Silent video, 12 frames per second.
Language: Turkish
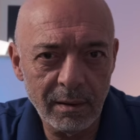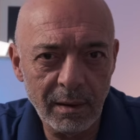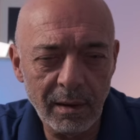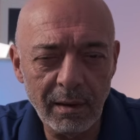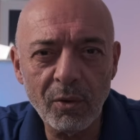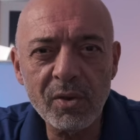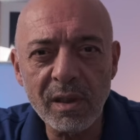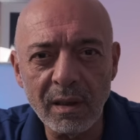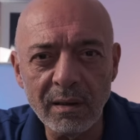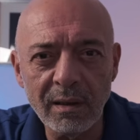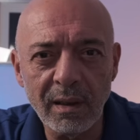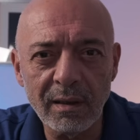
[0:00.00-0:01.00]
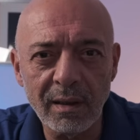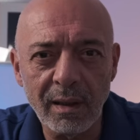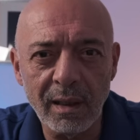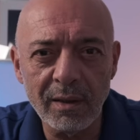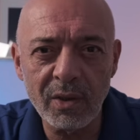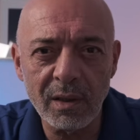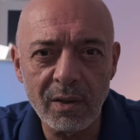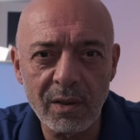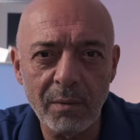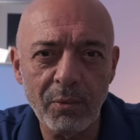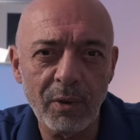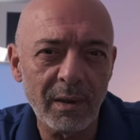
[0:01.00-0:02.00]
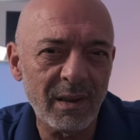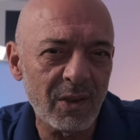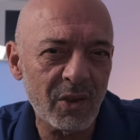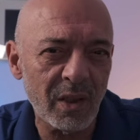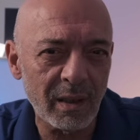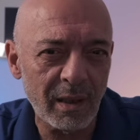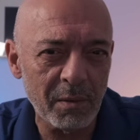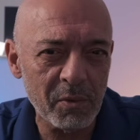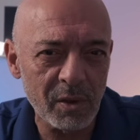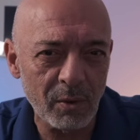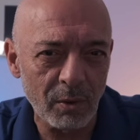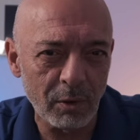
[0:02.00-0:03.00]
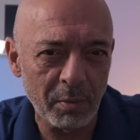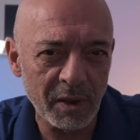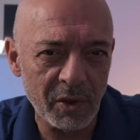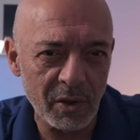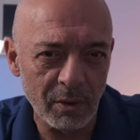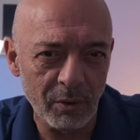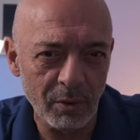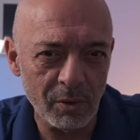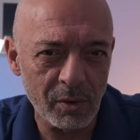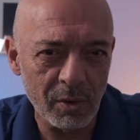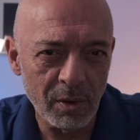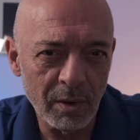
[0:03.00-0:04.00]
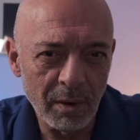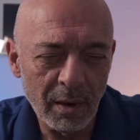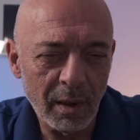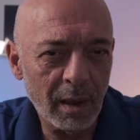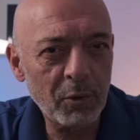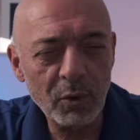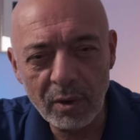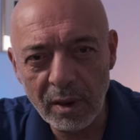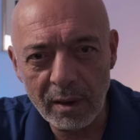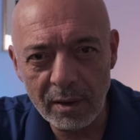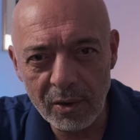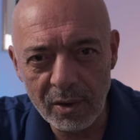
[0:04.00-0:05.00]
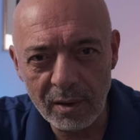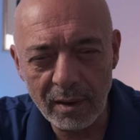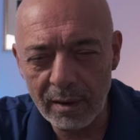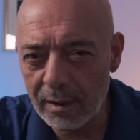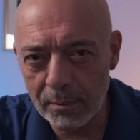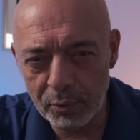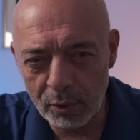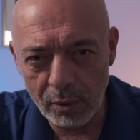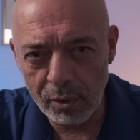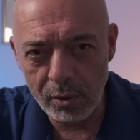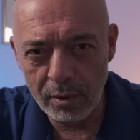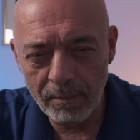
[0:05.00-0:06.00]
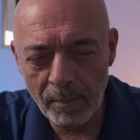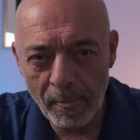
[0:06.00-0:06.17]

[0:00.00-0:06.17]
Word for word: E, o sıkıntıya da ancak işte böyle içeriklerimizi doldurmak için giriyoruz. Ama onun haricinde ne yapıyoruz?